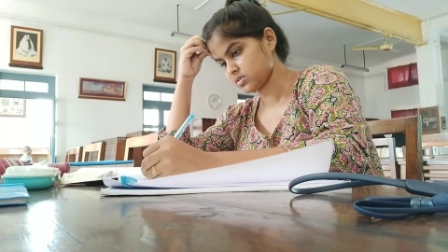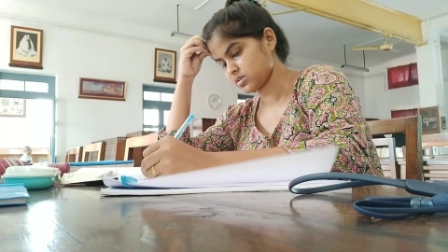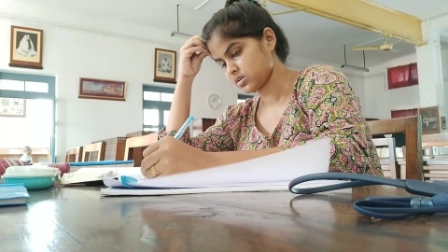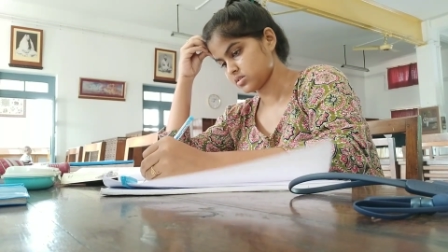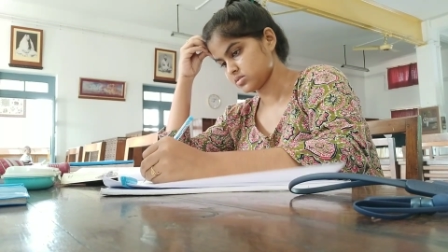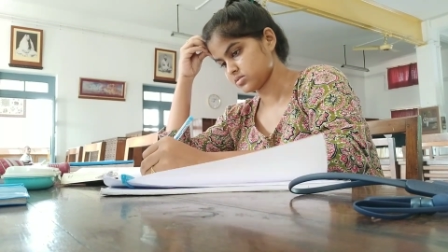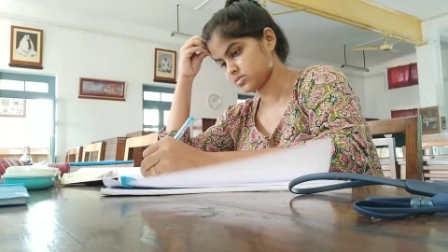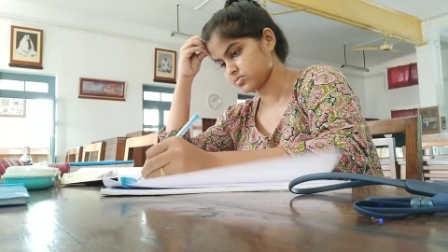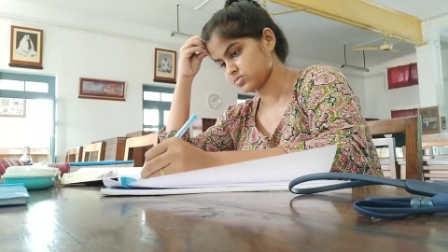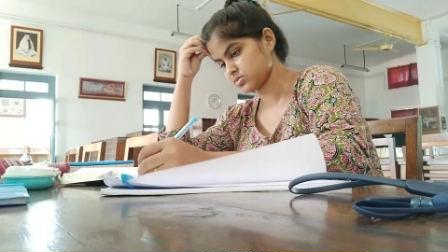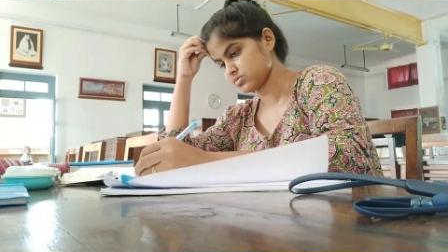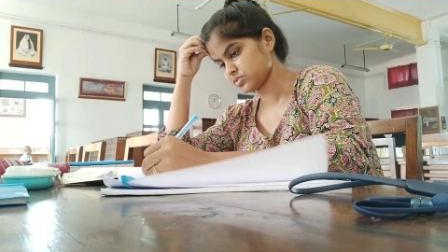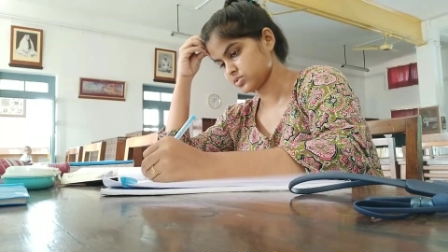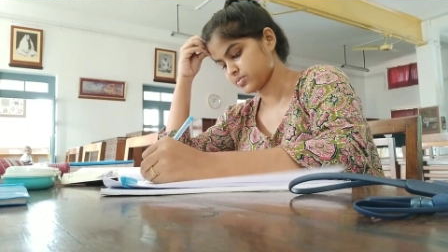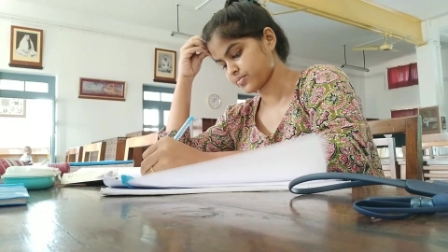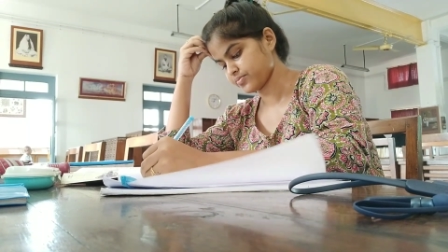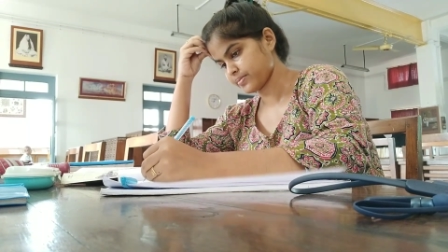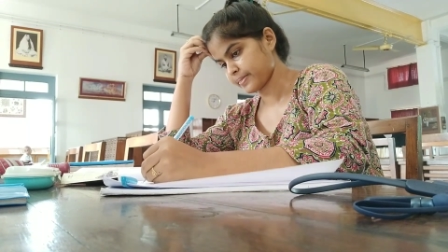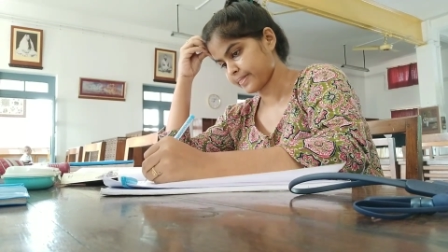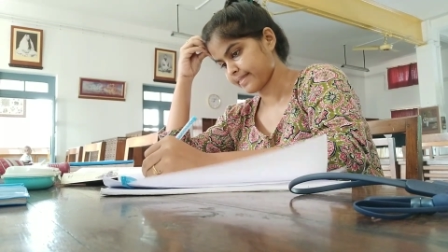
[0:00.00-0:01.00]
আর তোমার
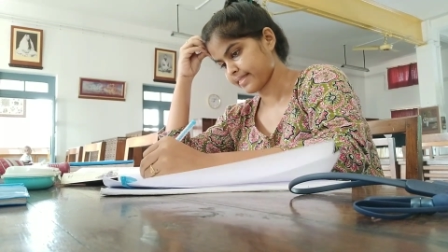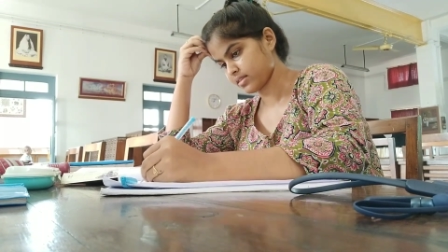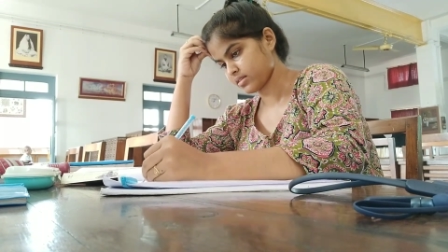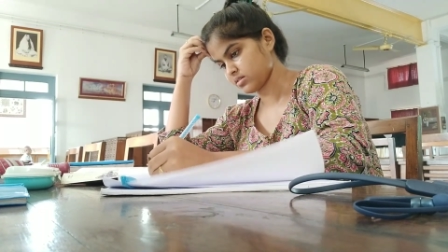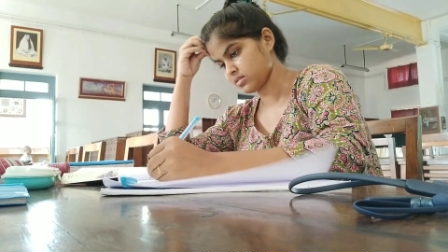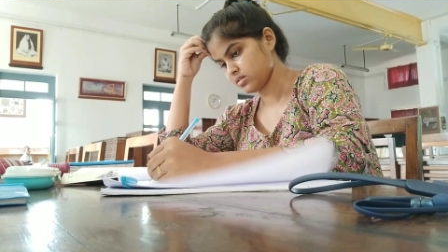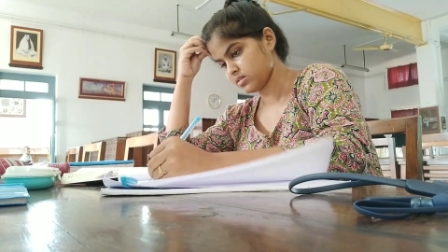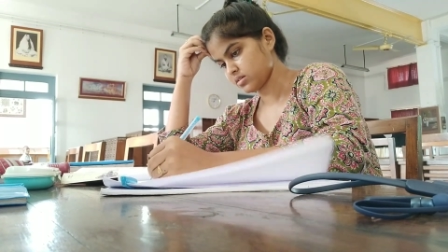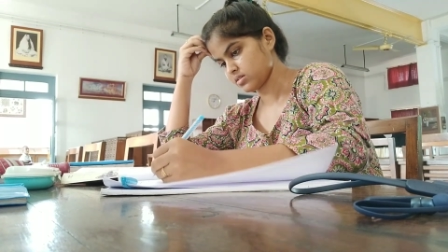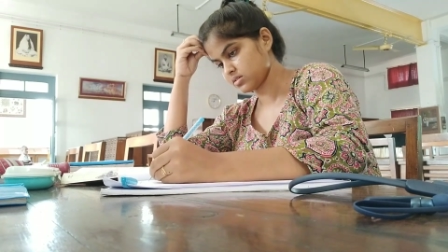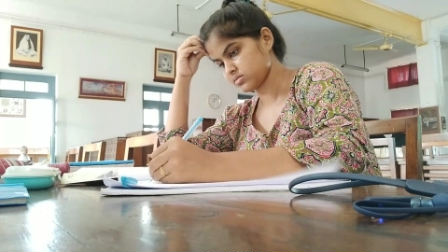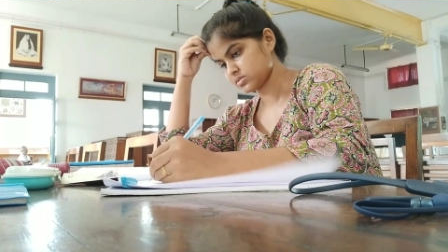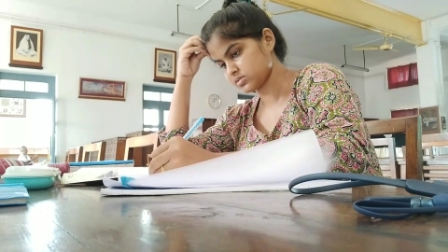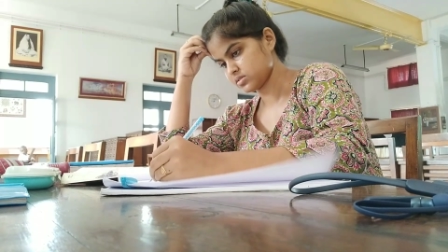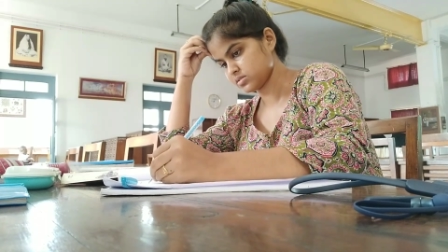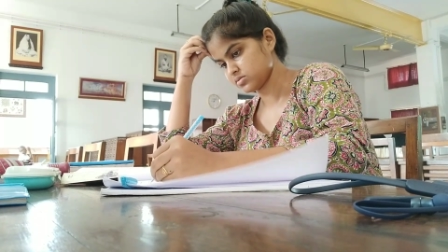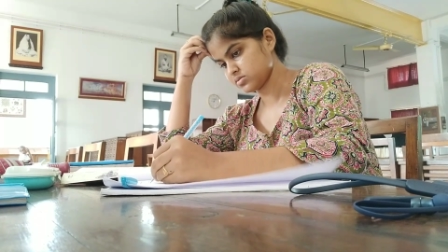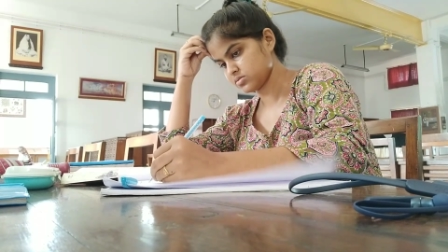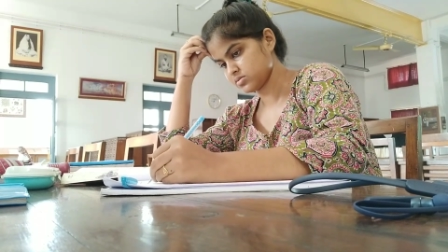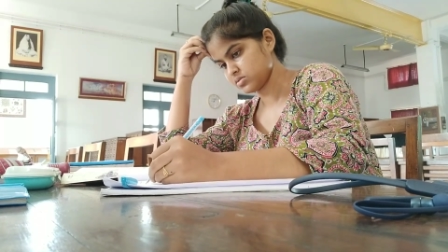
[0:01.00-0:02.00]
এরপরে এই বইটা
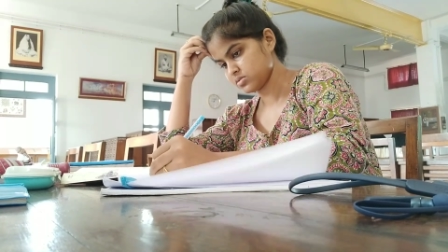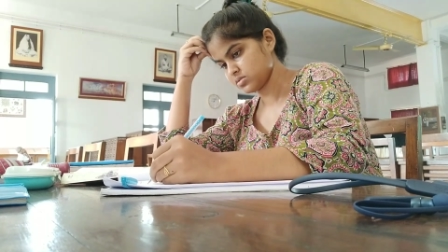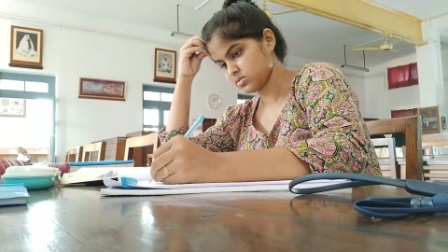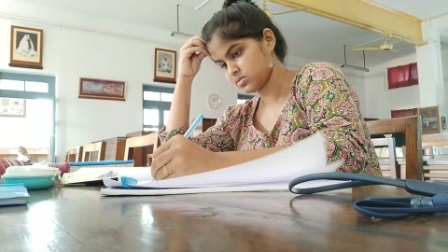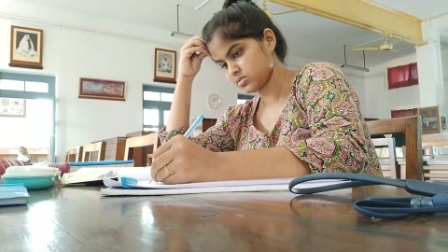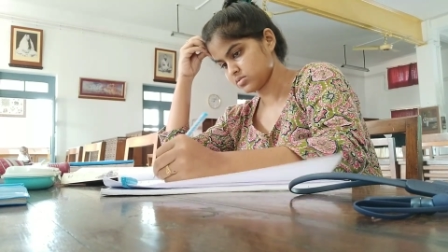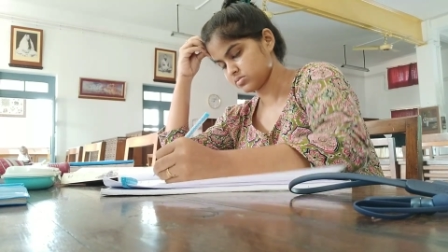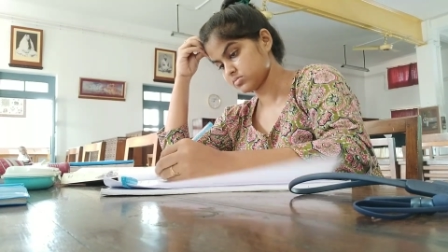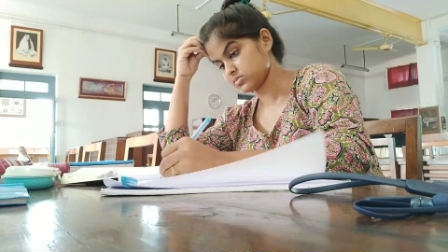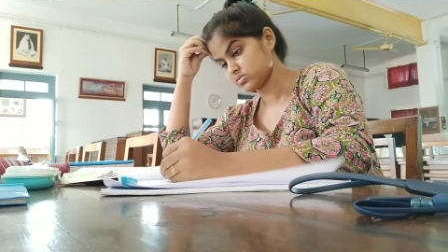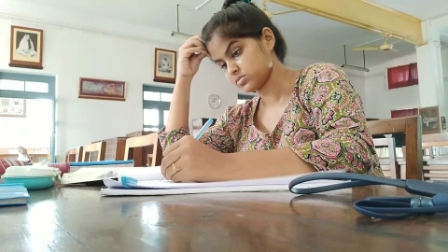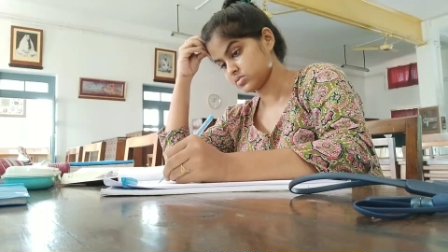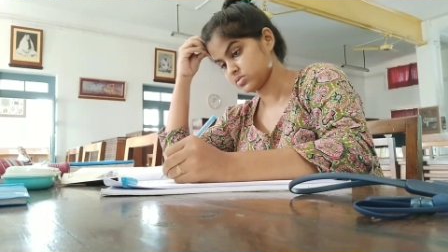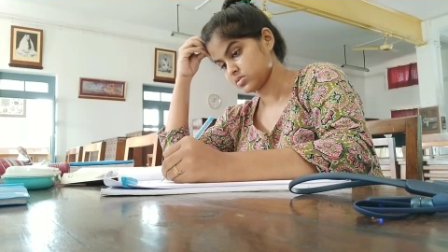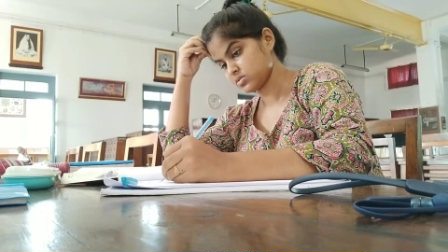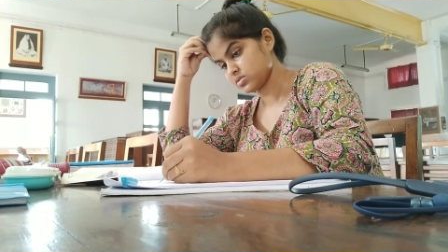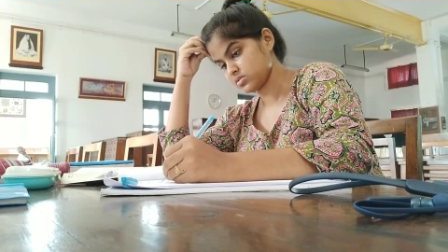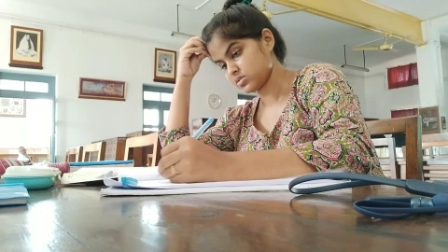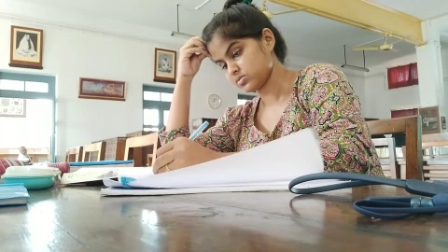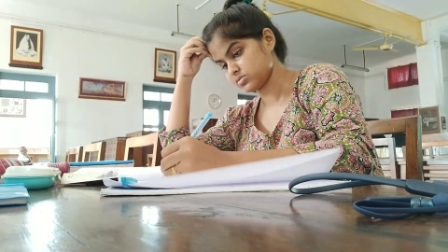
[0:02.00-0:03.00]
শেষ হয়ে গেলে
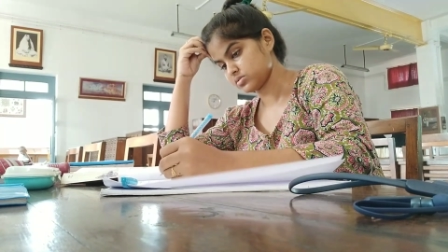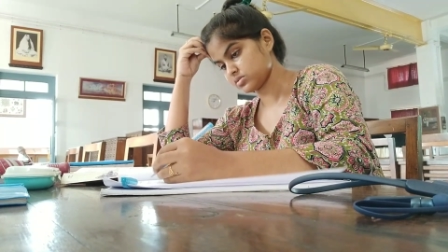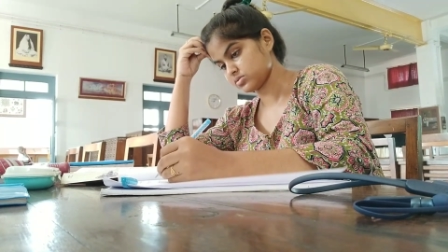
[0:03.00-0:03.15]
মোটামুটি